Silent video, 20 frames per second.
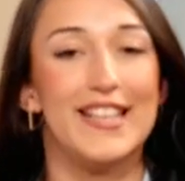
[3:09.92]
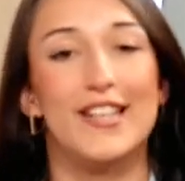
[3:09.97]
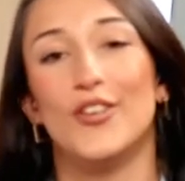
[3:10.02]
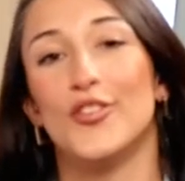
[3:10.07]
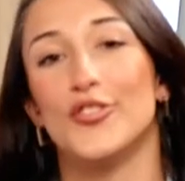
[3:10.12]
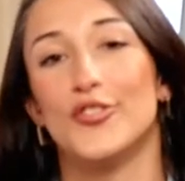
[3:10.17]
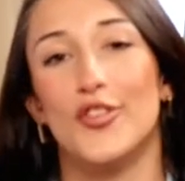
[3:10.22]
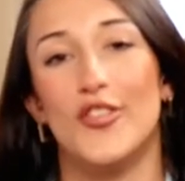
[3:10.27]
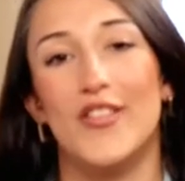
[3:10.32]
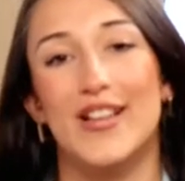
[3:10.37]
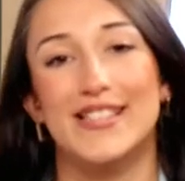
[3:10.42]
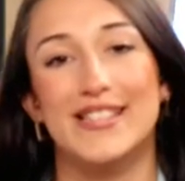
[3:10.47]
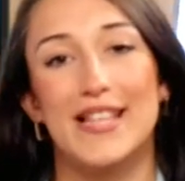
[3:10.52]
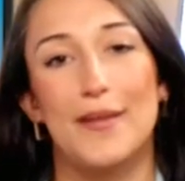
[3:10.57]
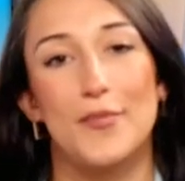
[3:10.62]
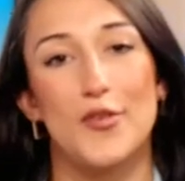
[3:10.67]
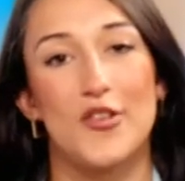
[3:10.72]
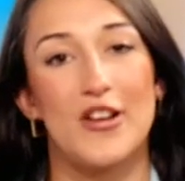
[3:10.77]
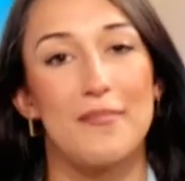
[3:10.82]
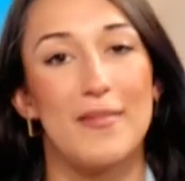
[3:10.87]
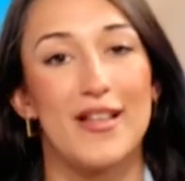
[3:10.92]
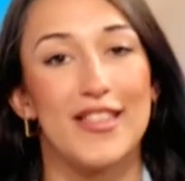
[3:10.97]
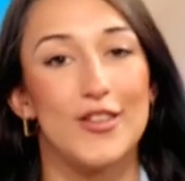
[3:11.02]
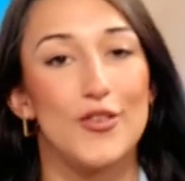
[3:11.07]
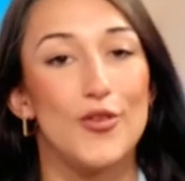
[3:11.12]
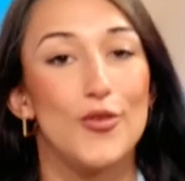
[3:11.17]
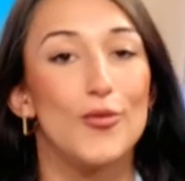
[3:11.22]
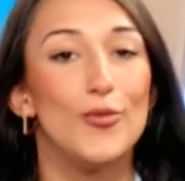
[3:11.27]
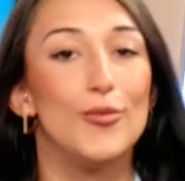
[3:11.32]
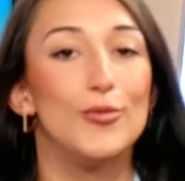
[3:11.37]
Y con toda esta
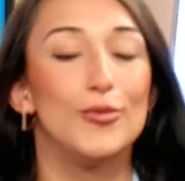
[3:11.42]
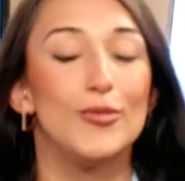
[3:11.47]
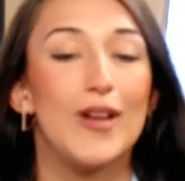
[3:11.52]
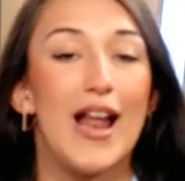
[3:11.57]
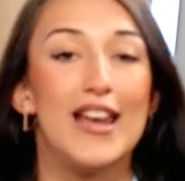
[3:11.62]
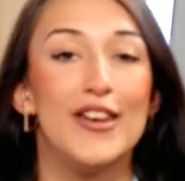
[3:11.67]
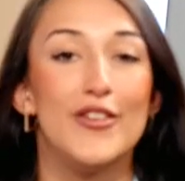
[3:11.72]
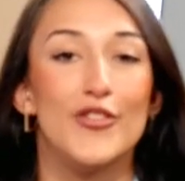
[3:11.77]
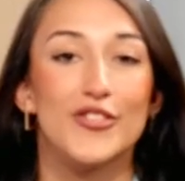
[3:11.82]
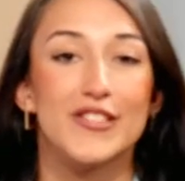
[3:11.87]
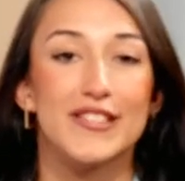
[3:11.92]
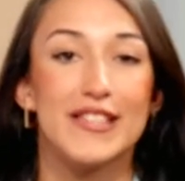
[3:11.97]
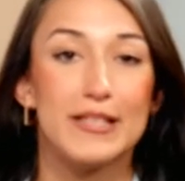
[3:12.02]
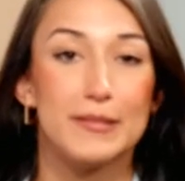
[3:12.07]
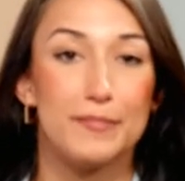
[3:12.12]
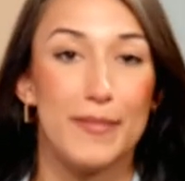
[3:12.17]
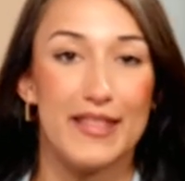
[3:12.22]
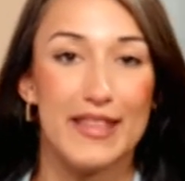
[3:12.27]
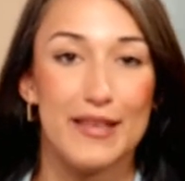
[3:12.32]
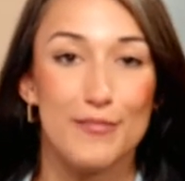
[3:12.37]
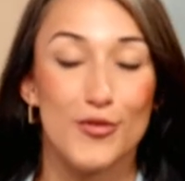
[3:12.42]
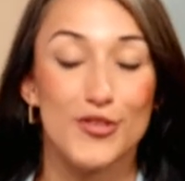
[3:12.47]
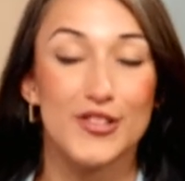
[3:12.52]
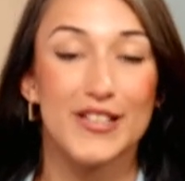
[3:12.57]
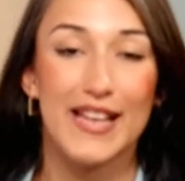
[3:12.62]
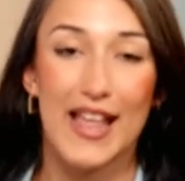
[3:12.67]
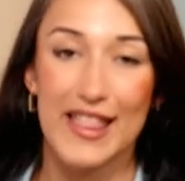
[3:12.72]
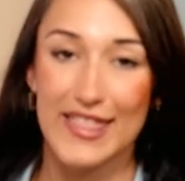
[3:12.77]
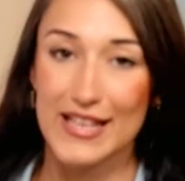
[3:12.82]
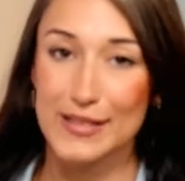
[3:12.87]
programación cultural nos
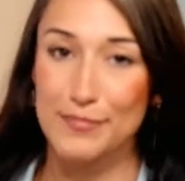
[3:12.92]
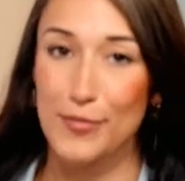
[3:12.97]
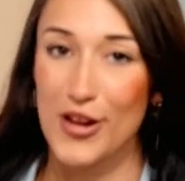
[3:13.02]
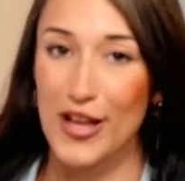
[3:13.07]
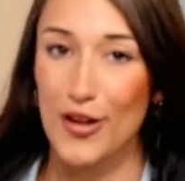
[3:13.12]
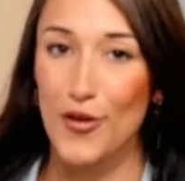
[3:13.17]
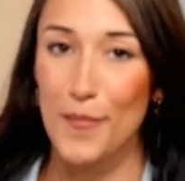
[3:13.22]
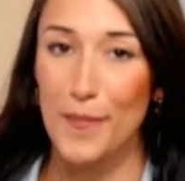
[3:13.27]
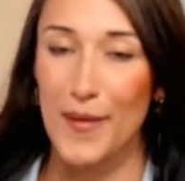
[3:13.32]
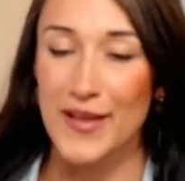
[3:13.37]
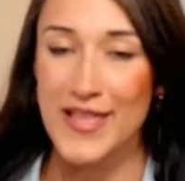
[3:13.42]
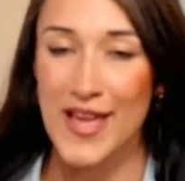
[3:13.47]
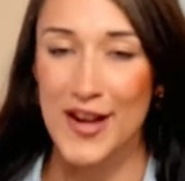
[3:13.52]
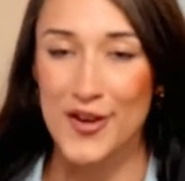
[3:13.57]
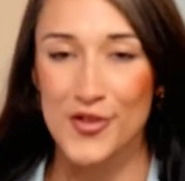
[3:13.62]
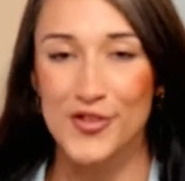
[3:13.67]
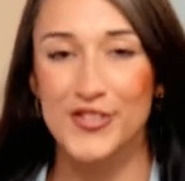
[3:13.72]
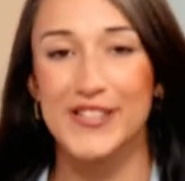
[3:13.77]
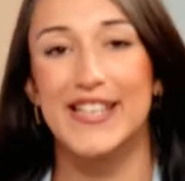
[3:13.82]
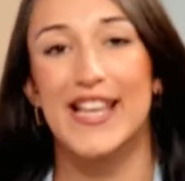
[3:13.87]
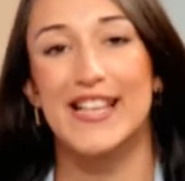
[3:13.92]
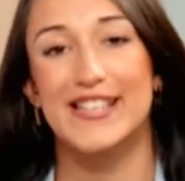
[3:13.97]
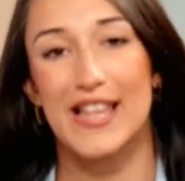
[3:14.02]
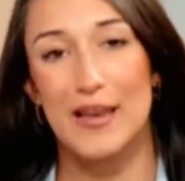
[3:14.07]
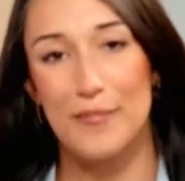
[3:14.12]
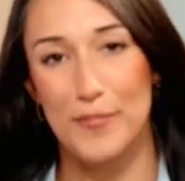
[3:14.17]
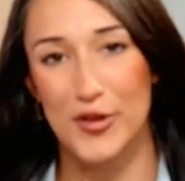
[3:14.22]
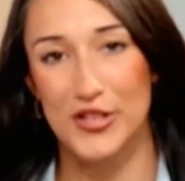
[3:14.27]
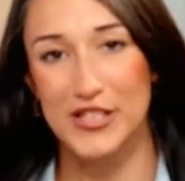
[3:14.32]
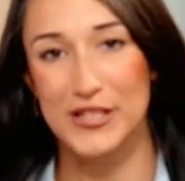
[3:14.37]
despedimos. Gracias por acompañarnos y
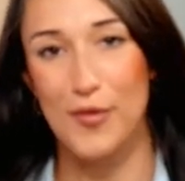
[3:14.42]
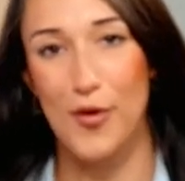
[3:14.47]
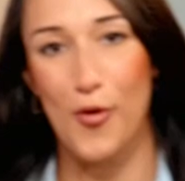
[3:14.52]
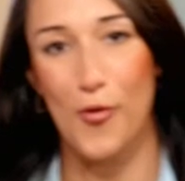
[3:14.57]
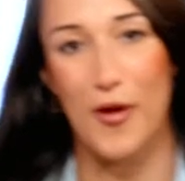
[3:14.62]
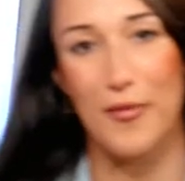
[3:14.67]
hasta el próximo